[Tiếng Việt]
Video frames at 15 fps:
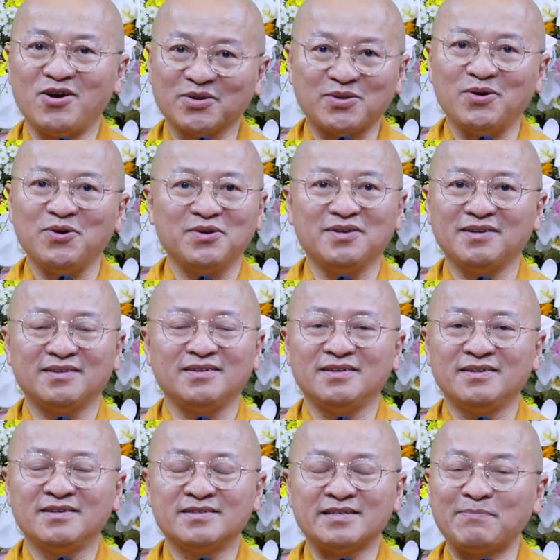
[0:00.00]
tôi
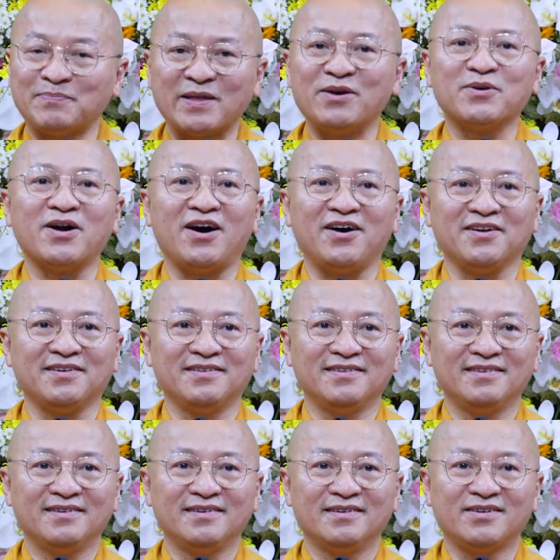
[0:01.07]
sắp tiêu rồi,
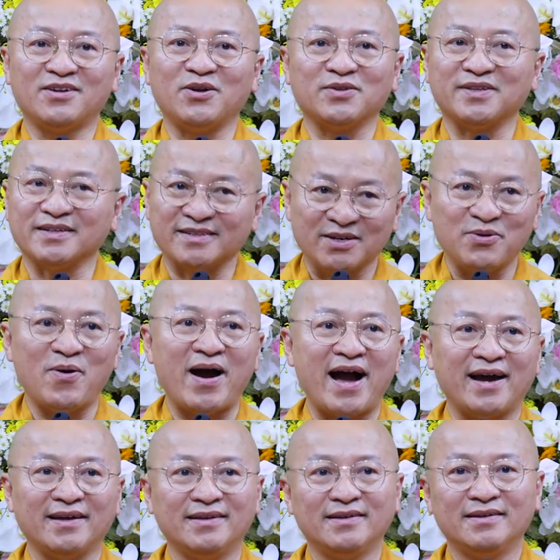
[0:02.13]
nó đòi tự tử
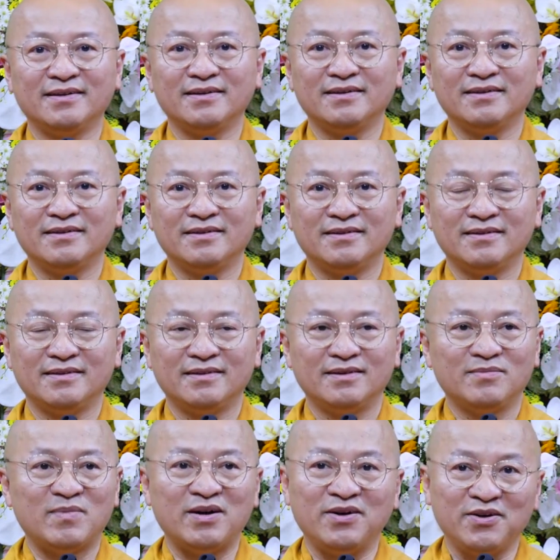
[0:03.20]
hoài.
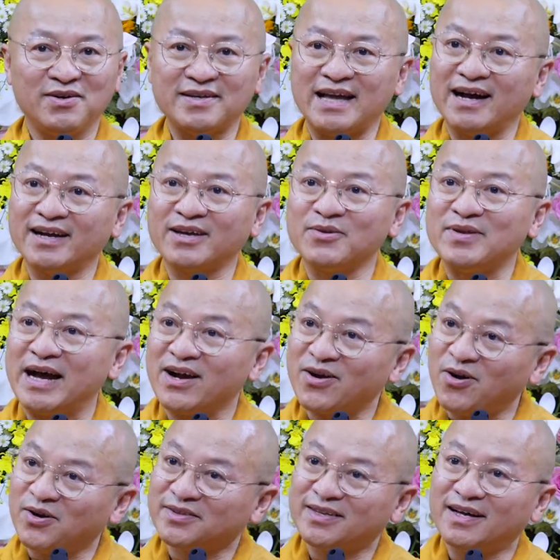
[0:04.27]
Mà hướng dẫn kêu dẫn
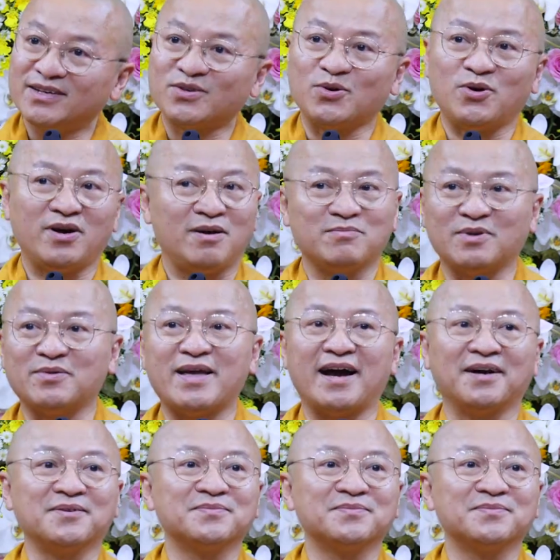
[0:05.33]
con tới chùa không chịu dẫn,